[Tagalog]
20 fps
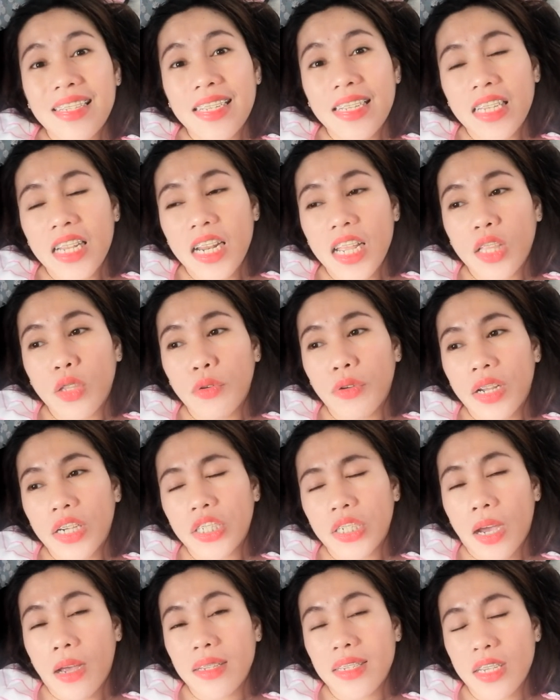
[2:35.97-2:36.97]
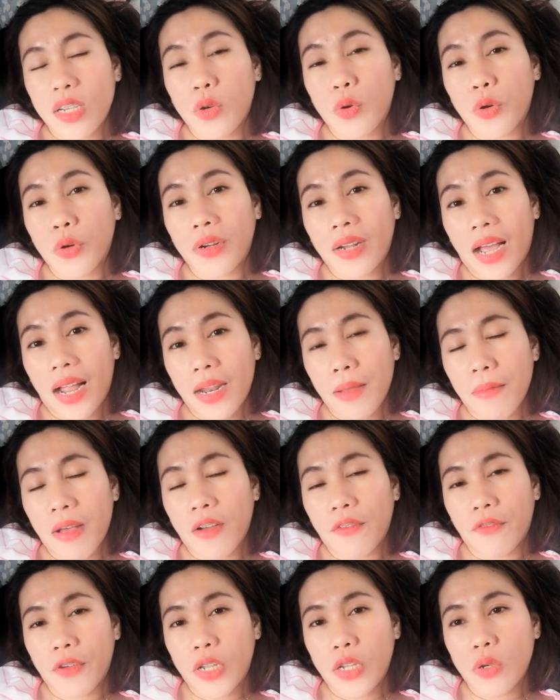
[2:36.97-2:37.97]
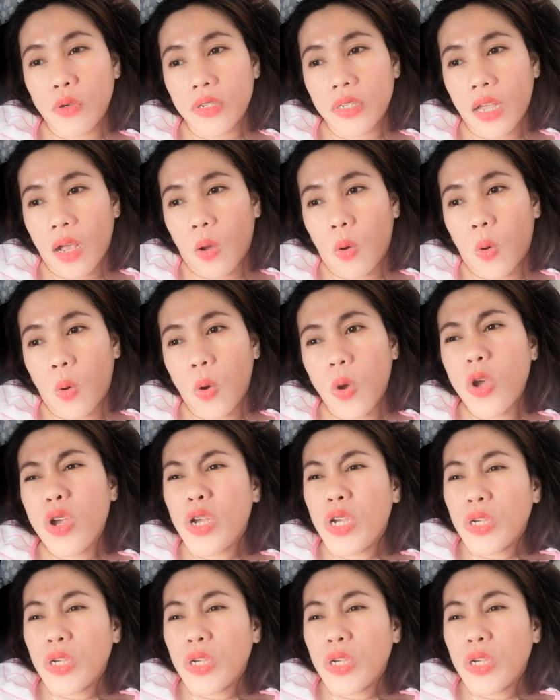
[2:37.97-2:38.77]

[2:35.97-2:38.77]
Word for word: Dinelete ko na siya, siguro nakalimang videos ako.